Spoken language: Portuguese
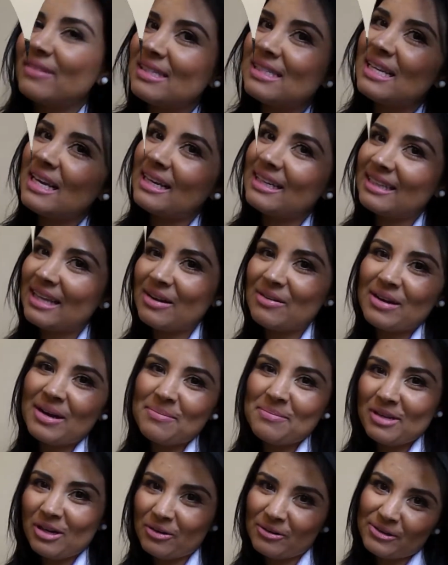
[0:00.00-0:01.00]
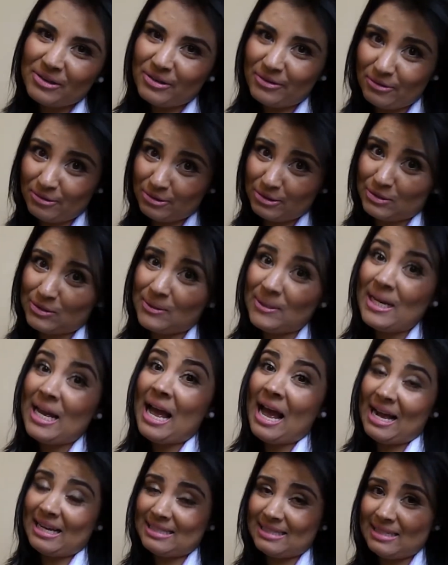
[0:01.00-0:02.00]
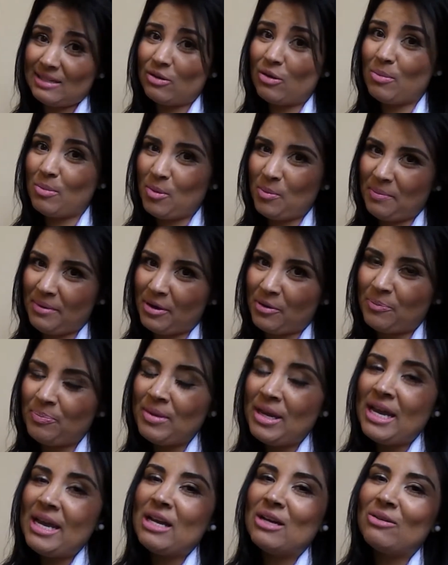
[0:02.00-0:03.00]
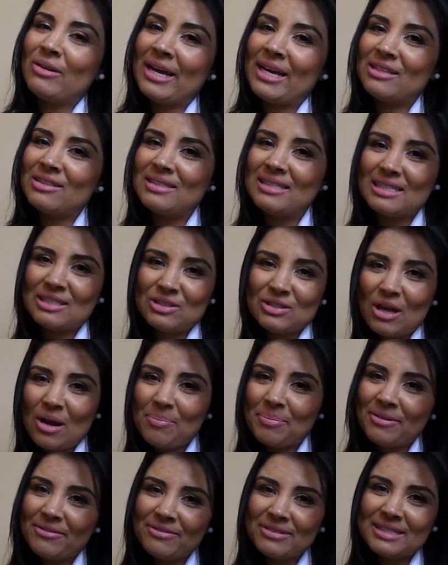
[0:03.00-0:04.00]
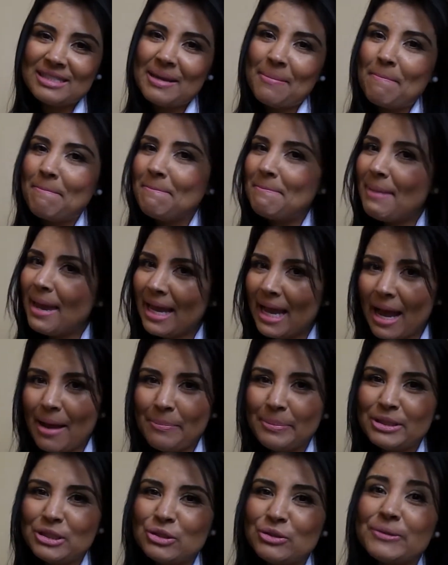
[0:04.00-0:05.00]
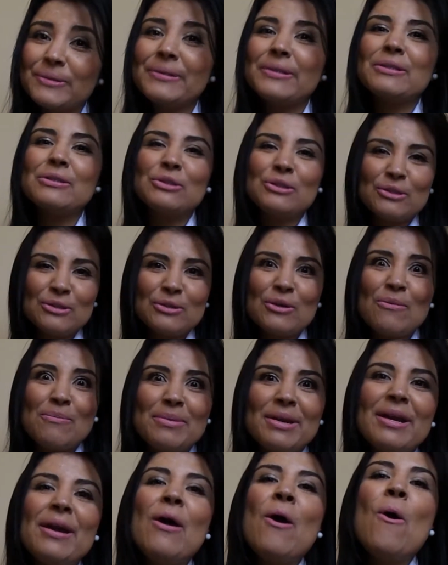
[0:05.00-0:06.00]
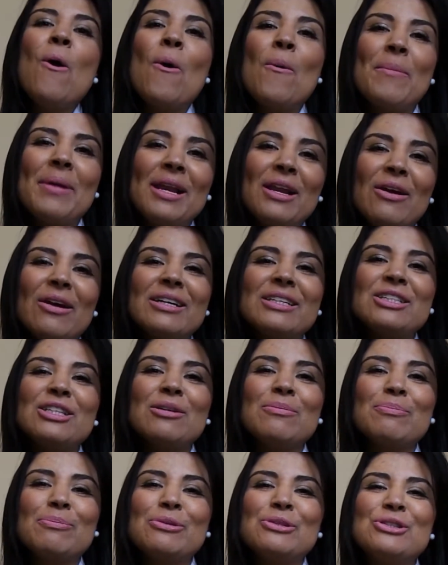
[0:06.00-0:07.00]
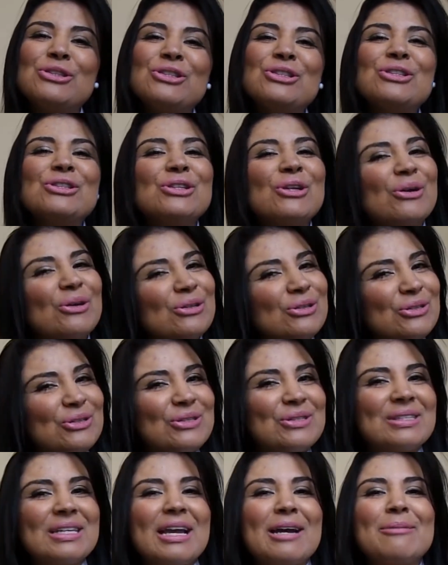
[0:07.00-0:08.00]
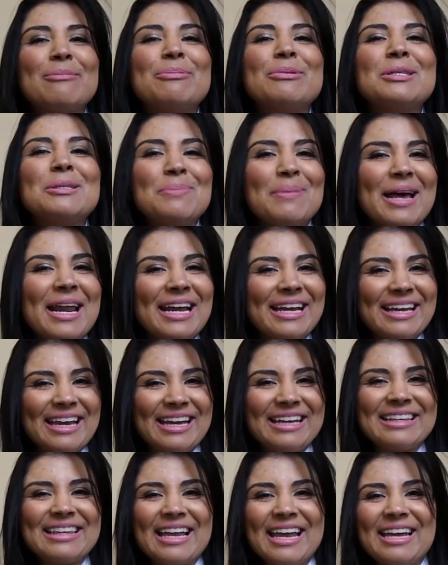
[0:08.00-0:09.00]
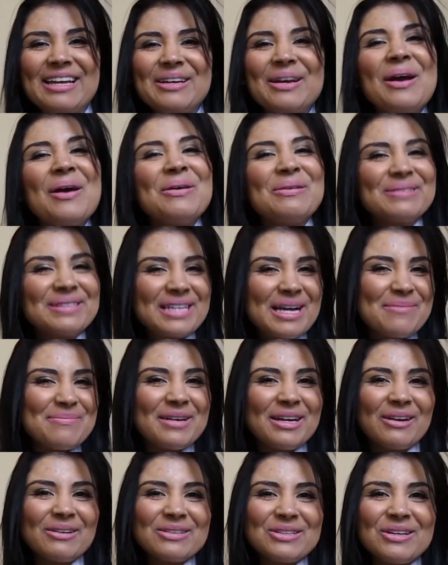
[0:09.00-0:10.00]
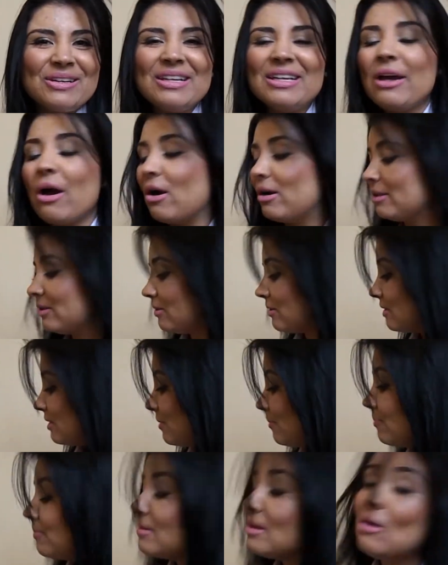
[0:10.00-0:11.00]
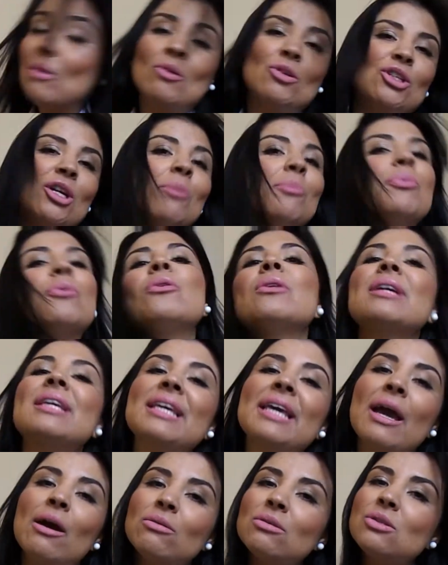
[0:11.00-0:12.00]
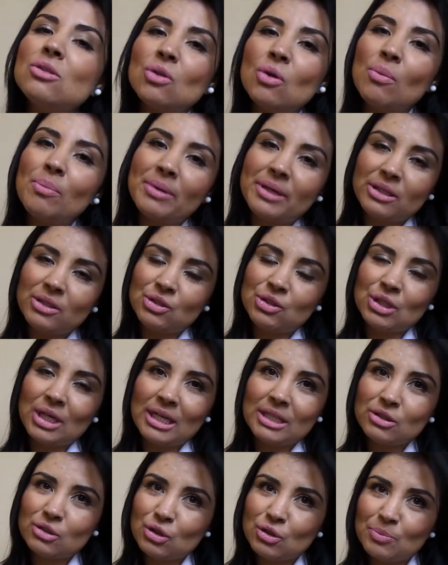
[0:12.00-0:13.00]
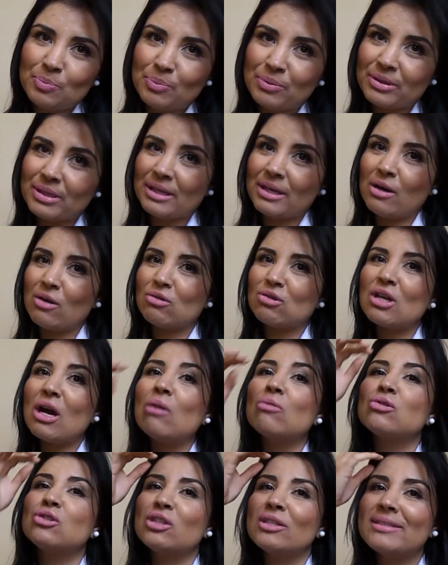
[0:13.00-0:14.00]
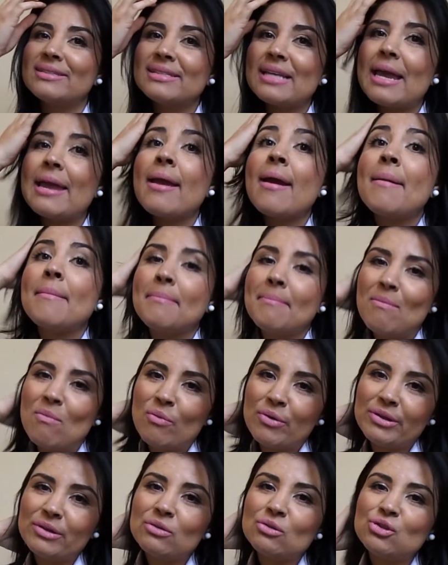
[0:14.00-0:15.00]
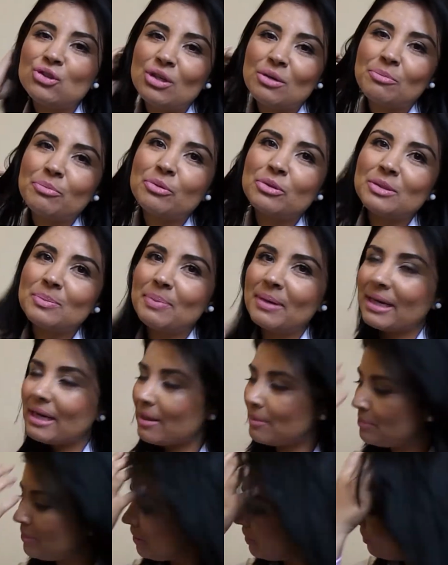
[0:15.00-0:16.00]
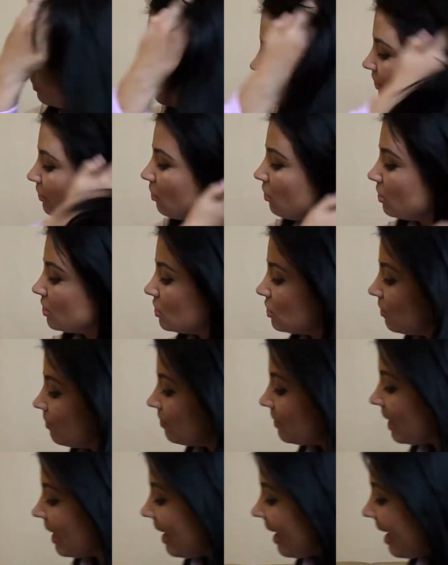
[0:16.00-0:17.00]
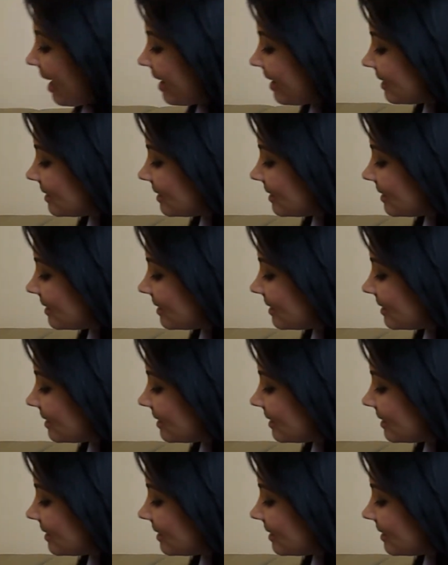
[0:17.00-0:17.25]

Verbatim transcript: você que tem o um cabelo oleoso, assim como o meu. Eu quero dizer só pra você, bem rapidinho, que eu descobri o melhor shampoo de todos os tempos para quem tem os cabelos oleosos. O shampoo que eu descobri, gente, porque eu já utilizei muitos shampoos pra cabelo oleoso, é